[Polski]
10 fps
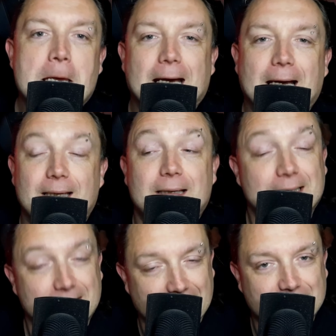ale
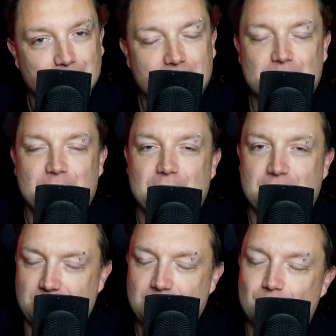jak najbardziej
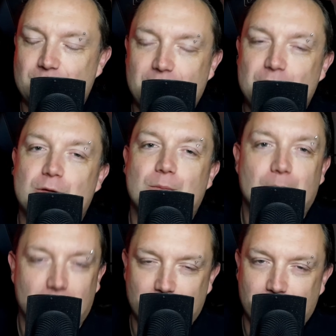trzecią część
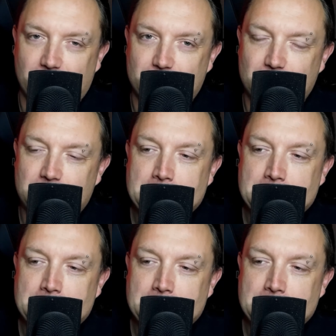mogę polecić.